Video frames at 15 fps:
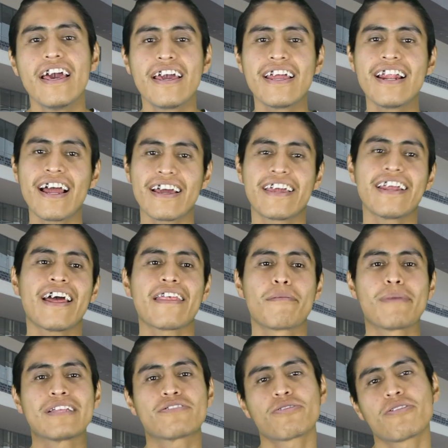Y la gira de
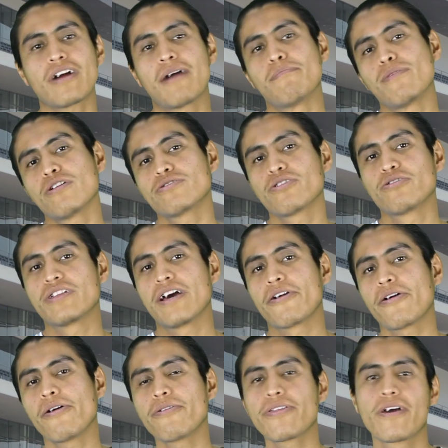Mantro Can on the
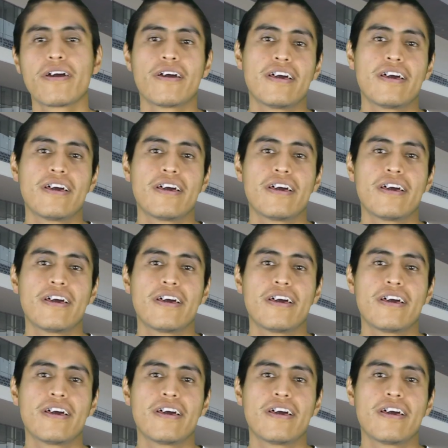Road